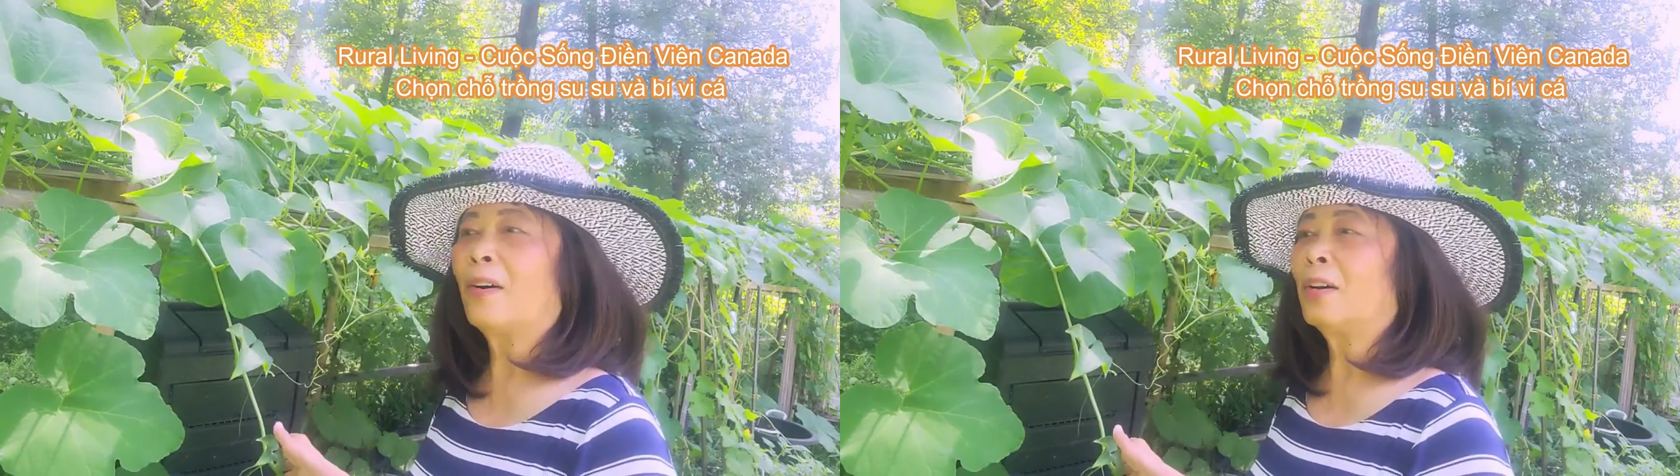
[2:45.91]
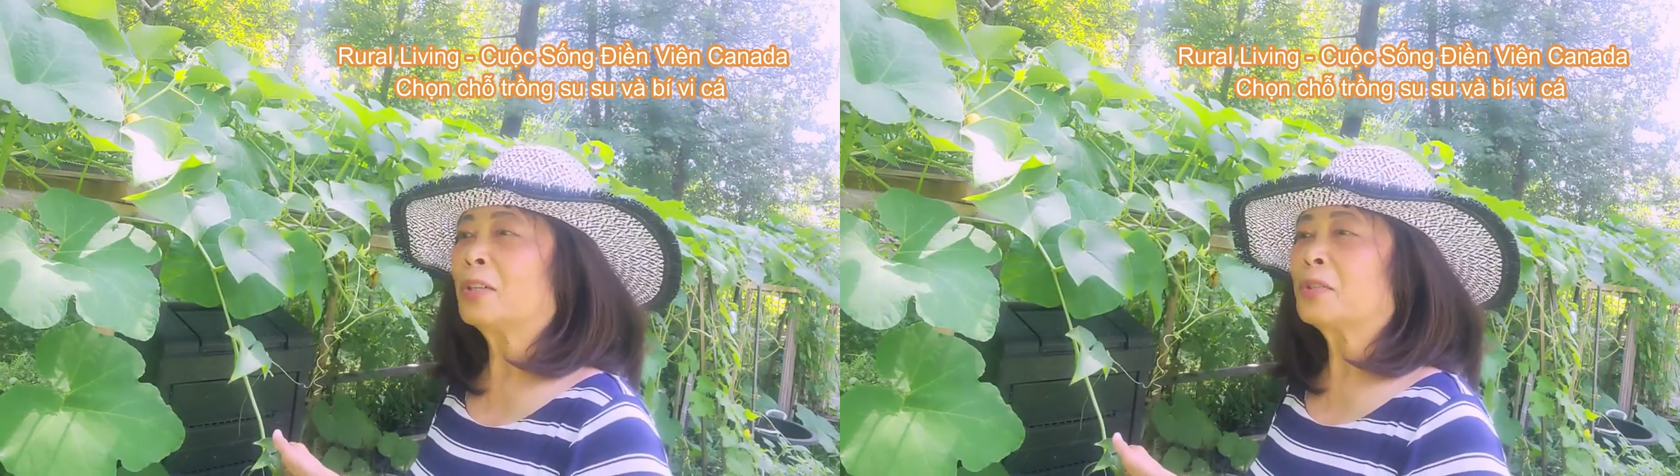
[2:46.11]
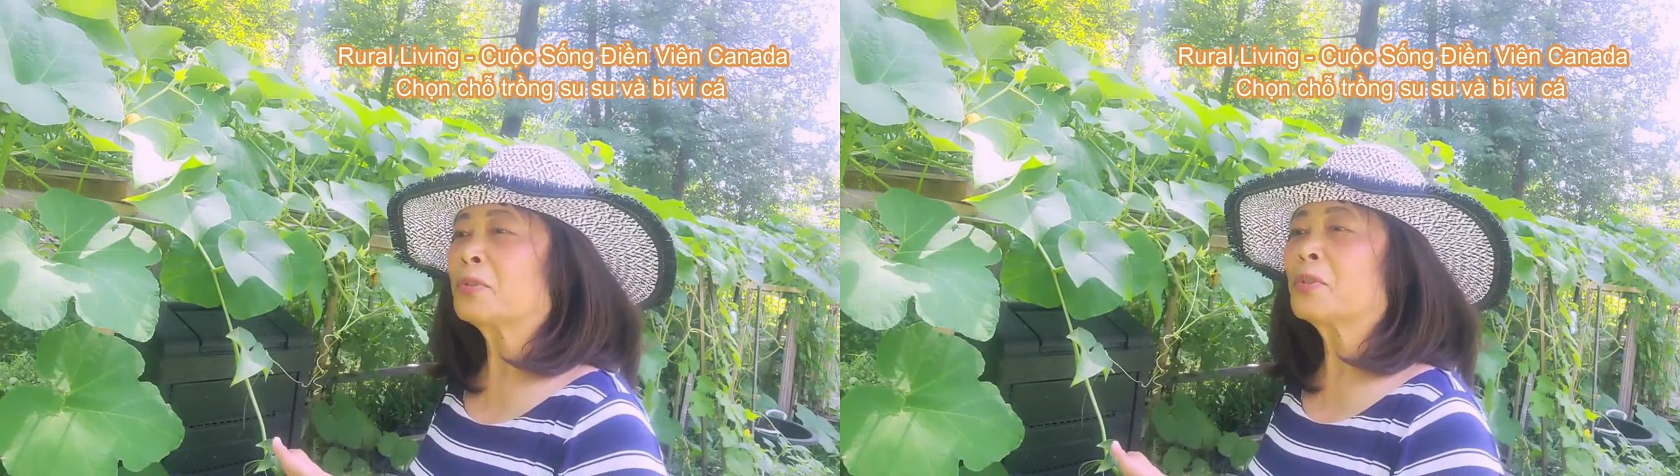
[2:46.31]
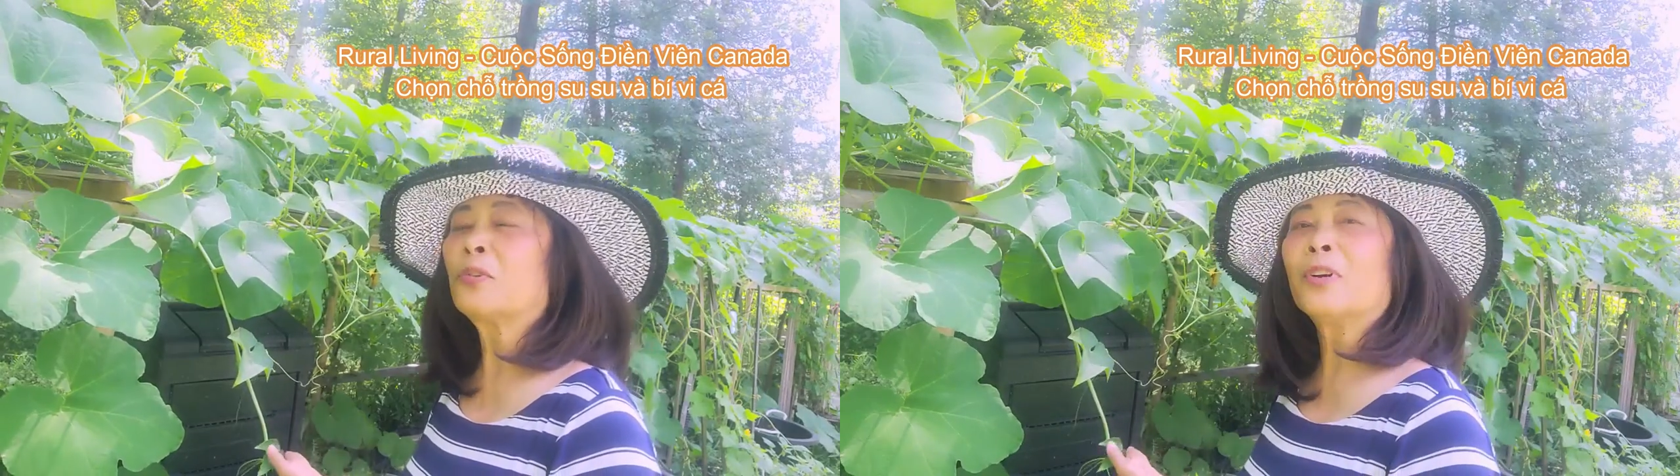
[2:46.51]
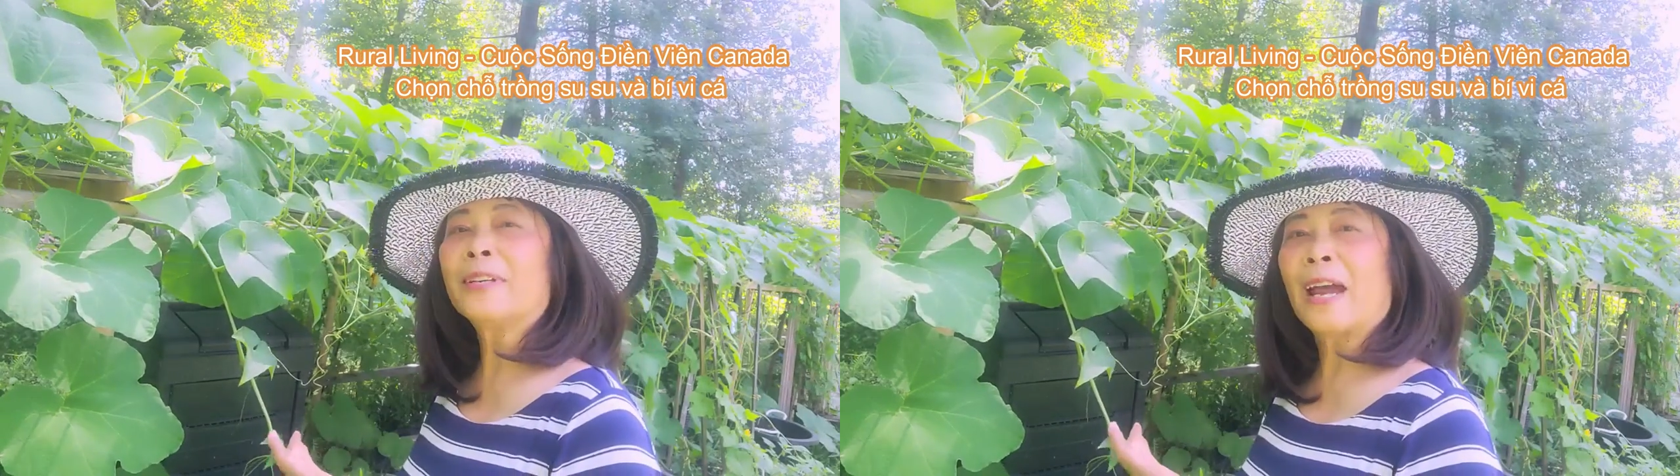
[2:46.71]
coi su su
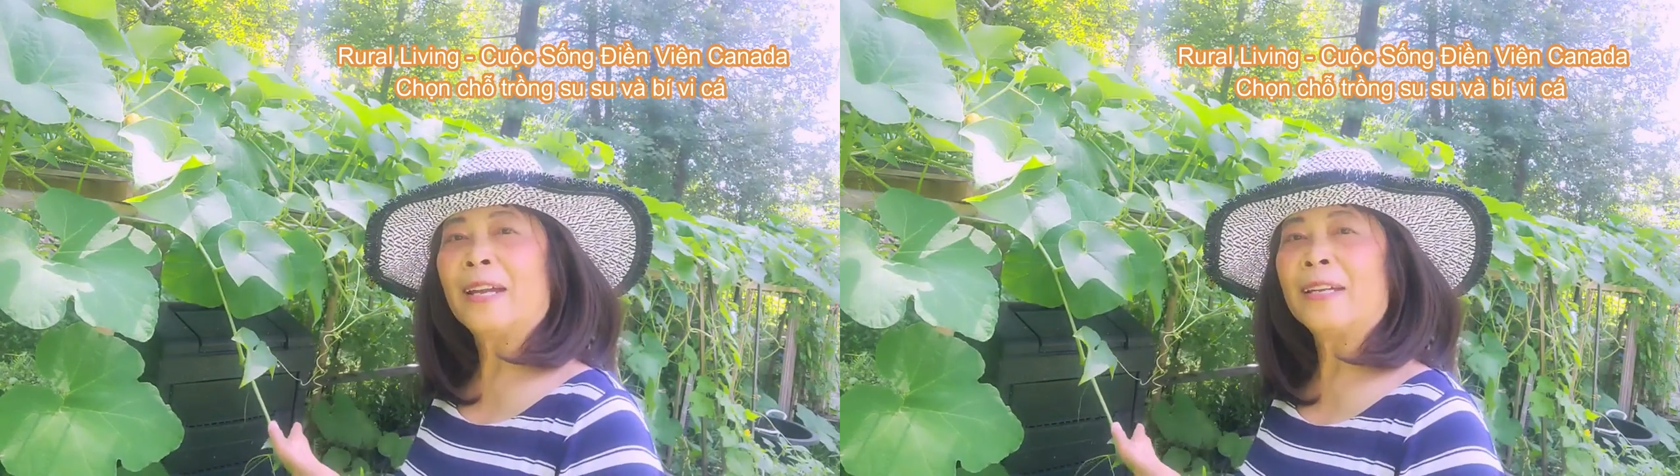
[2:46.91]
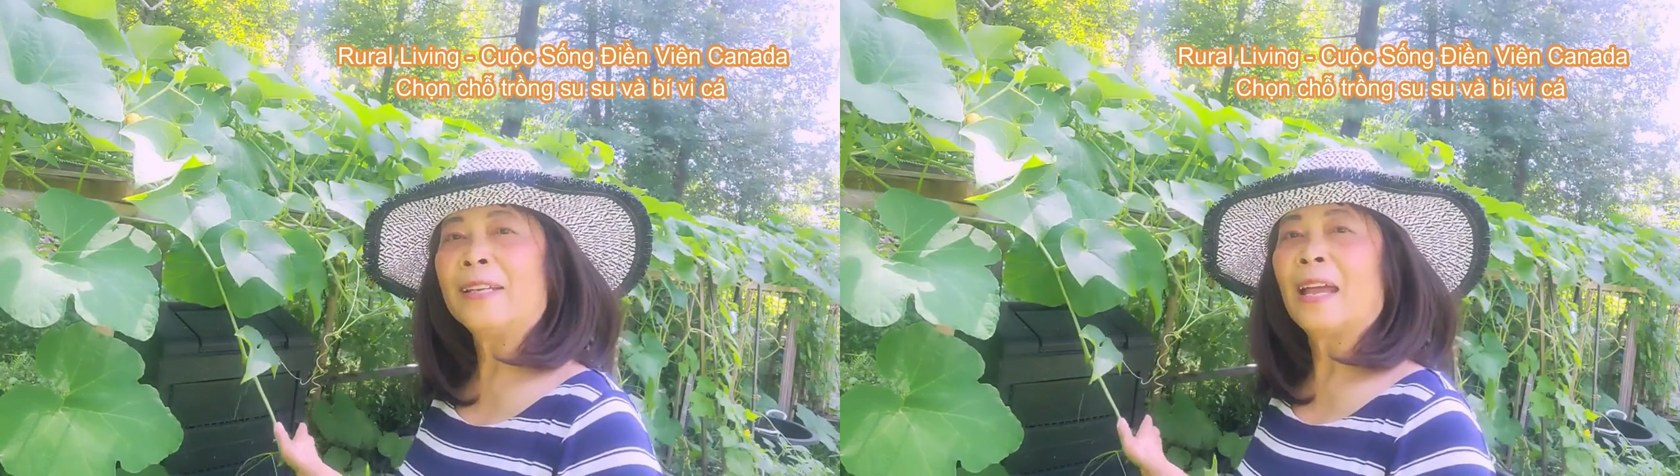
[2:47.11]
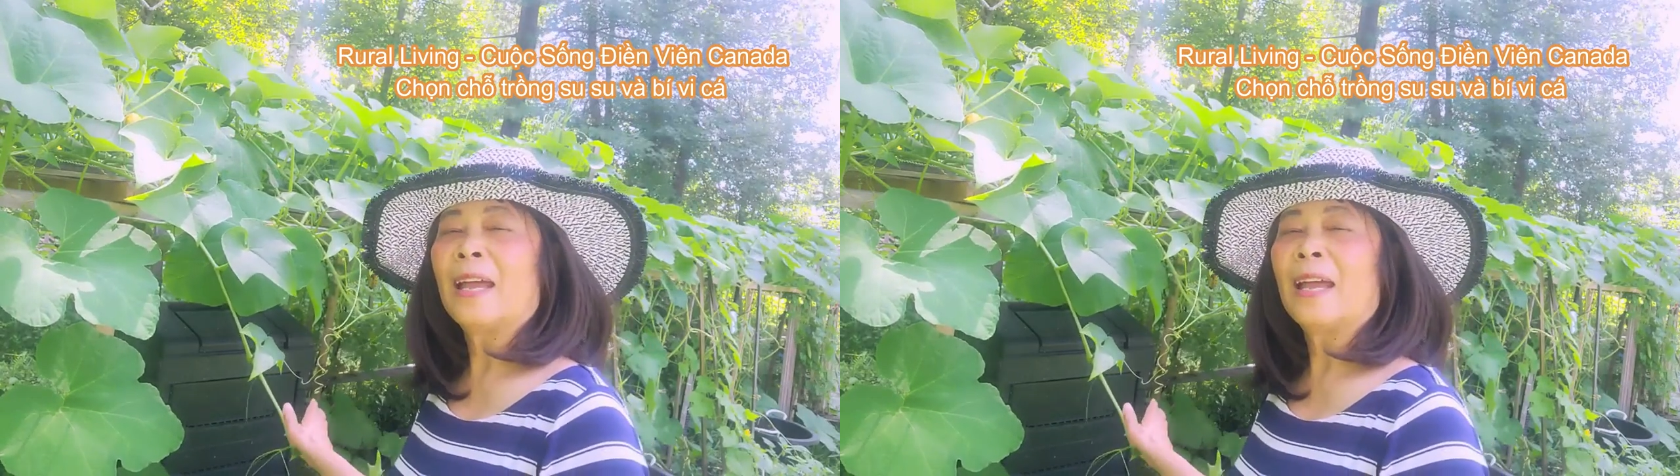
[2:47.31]
có trái